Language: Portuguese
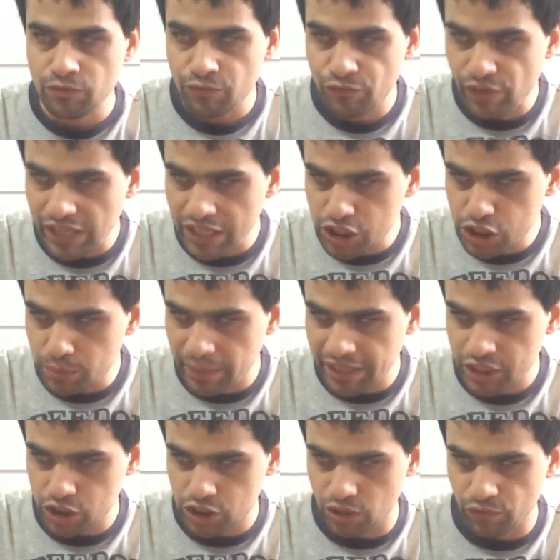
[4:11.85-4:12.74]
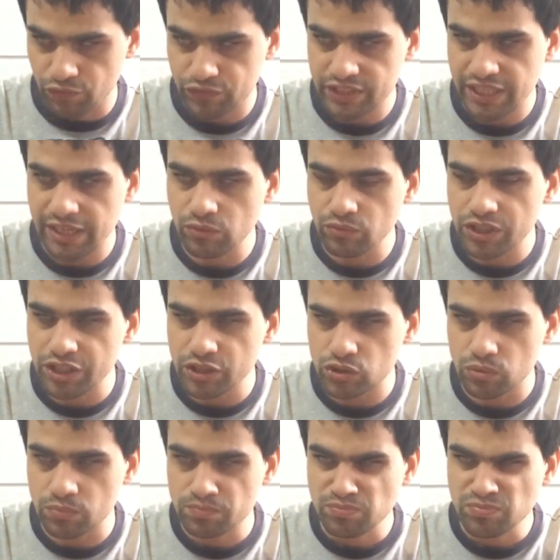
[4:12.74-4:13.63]
Felizmente não fizeram
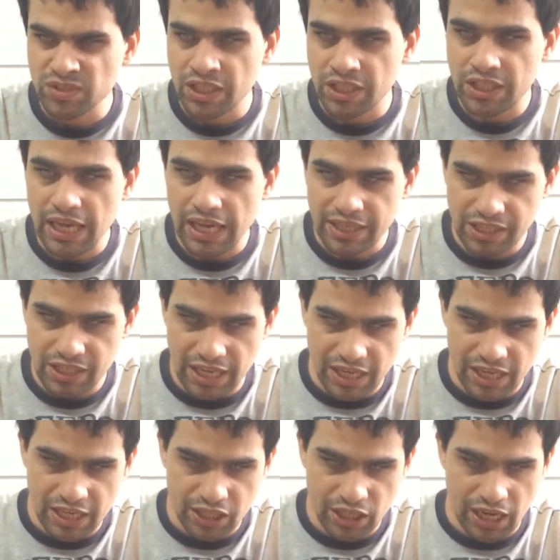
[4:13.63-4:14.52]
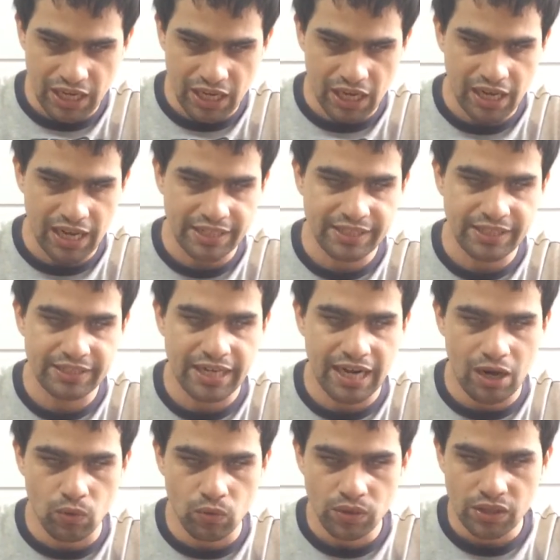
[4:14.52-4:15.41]
isso e aqui a, a
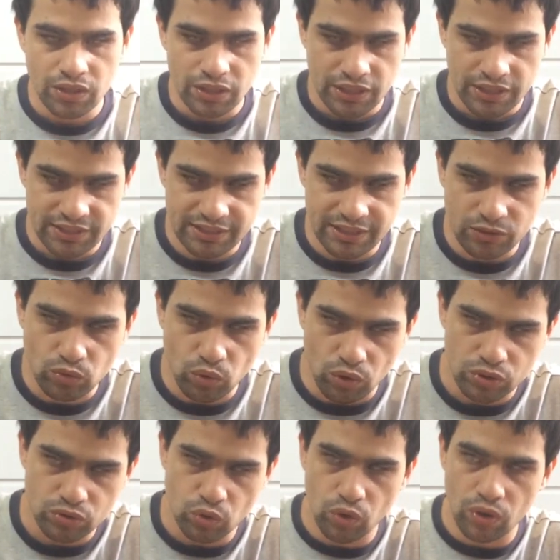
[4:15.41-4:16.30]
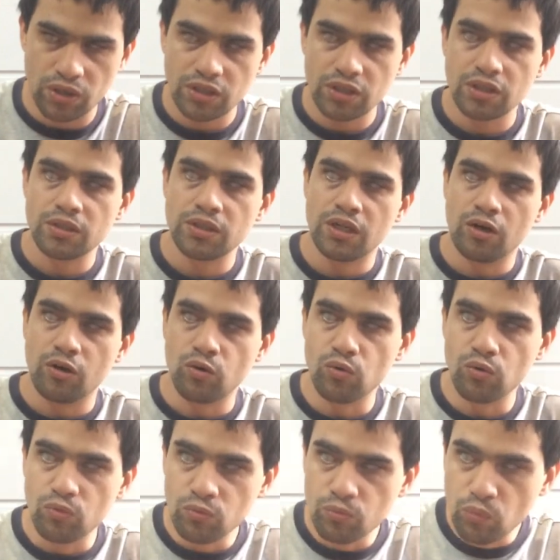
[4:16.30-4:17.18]
catedral se tornou
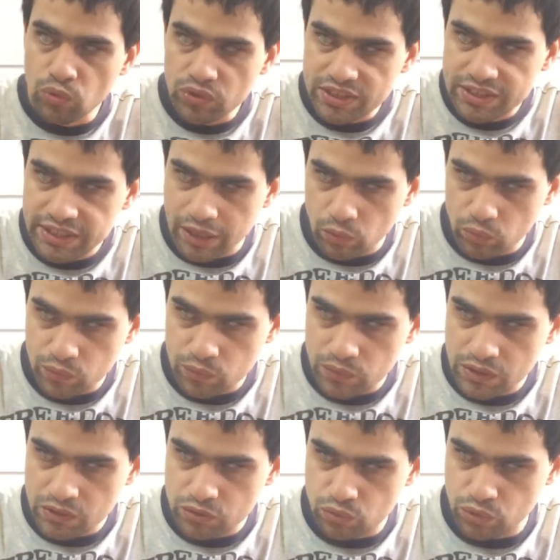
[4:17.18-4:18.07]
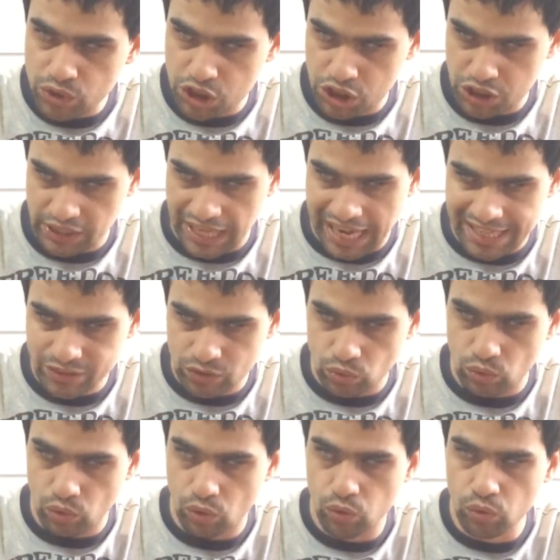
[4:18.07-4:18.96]
um museu do
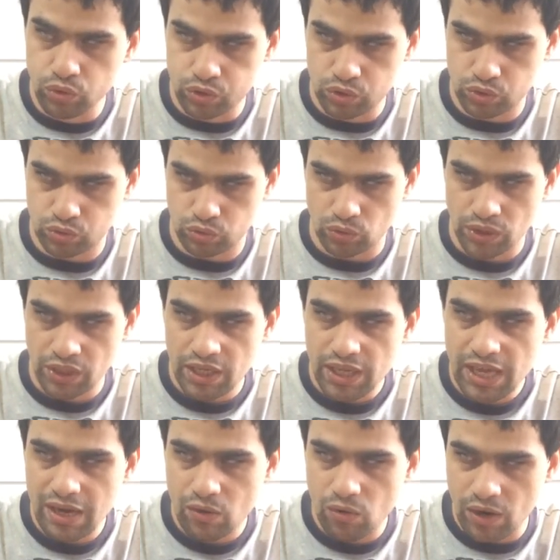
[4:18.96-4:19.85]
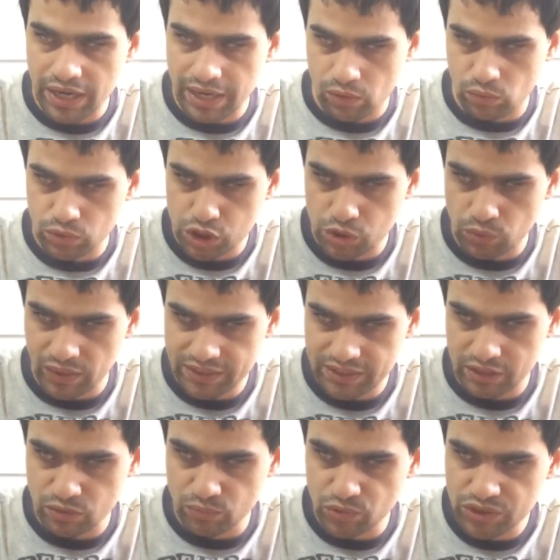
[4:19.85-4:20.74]
Estado russo. E agora continua
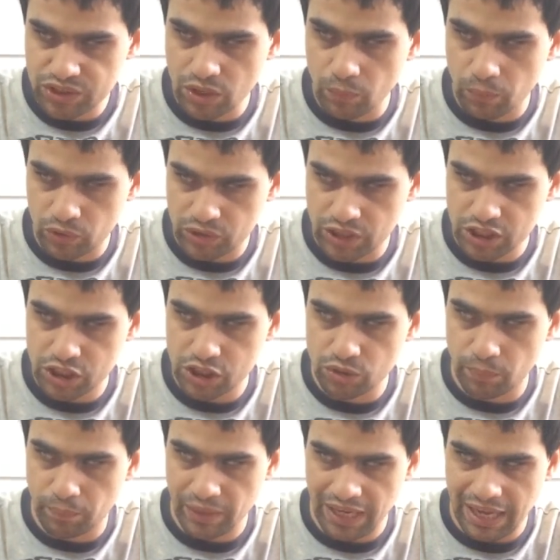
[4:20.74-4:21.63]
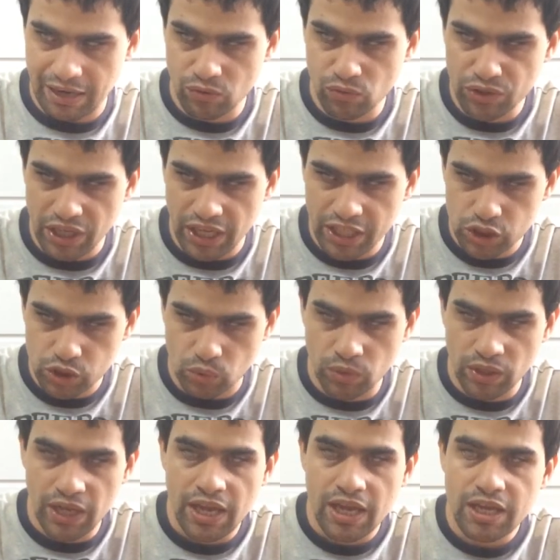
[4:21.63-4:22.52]
sendo um museu protegido pela
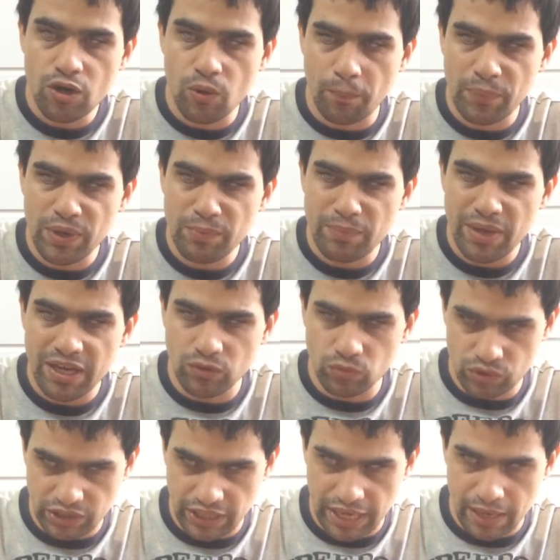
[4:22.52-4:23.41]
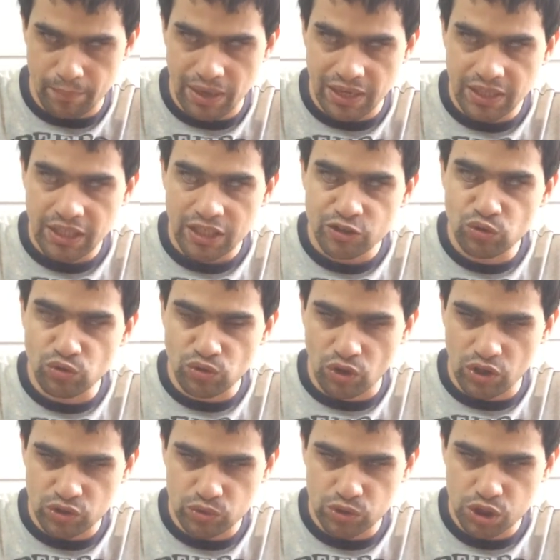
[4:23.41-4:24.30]
Unesco e o primeiro tema do
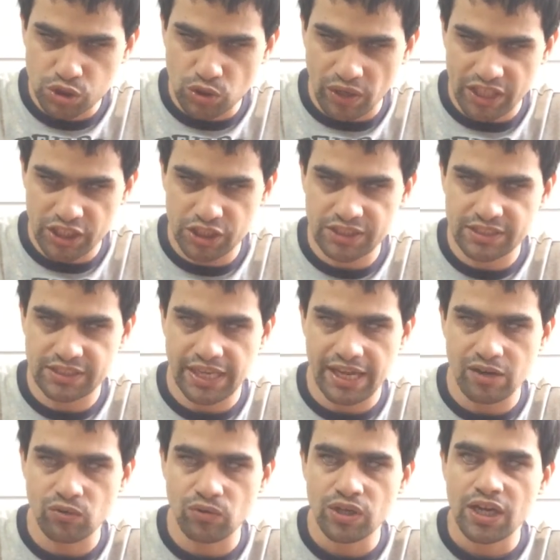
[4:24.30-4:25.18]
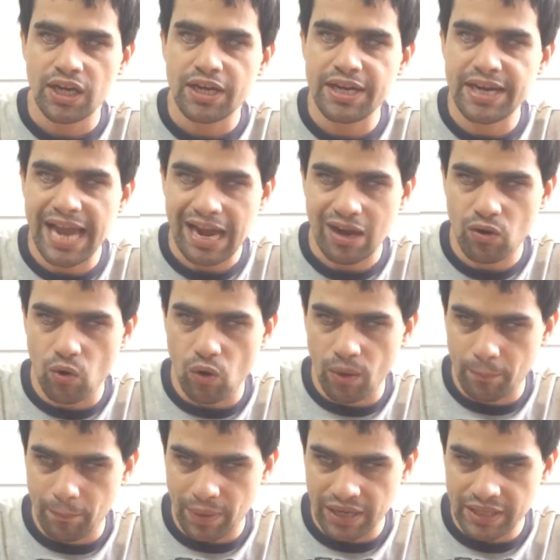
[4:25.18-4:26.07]
nosso Histórias de Cego na
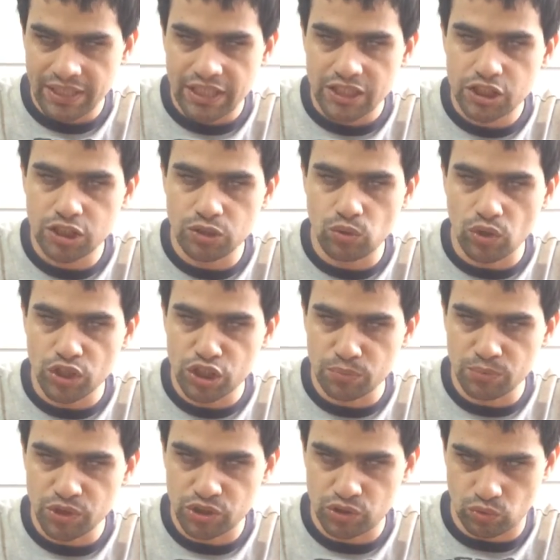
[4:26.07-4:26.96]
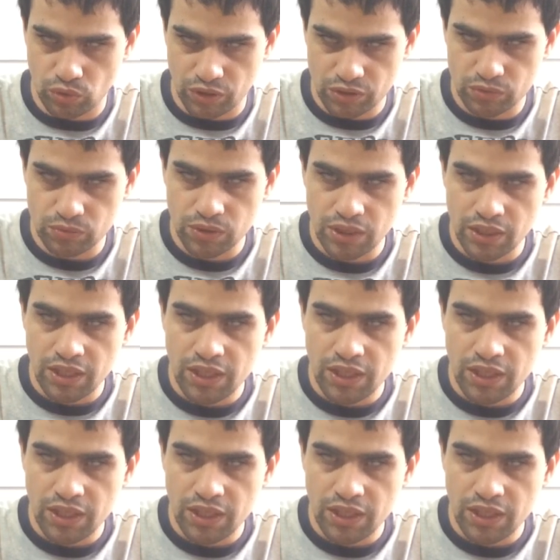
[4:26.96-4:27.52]
Copa de 2018.